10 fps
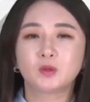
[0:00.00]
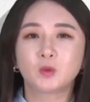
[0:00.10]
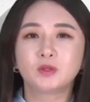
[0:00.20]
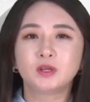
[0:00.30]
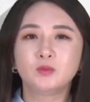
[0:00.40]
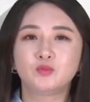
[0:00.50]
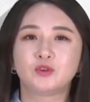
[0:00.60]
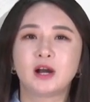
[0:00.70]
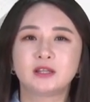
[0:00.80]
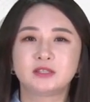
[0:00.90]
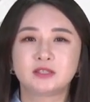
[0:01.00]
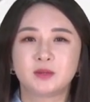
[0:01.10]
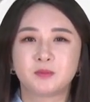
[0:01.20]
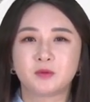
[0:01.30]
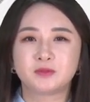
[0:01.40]
또는
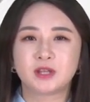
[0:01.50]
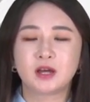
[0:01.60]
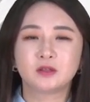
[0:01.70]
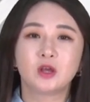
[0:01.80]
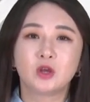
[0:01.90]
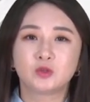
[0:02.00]
부가가치세법상